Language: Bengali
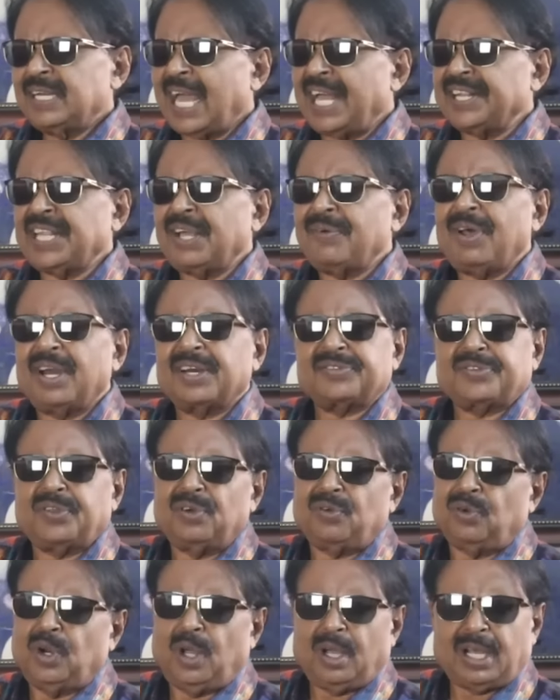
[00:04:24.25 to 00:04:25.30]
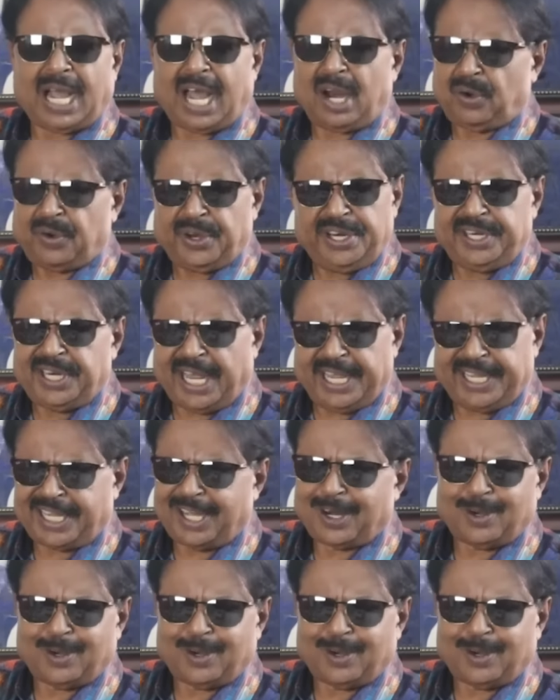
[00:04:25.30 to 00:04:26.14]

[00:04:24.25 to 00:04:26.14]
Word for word: না দেওয়ার তো কোনো কারণই নাই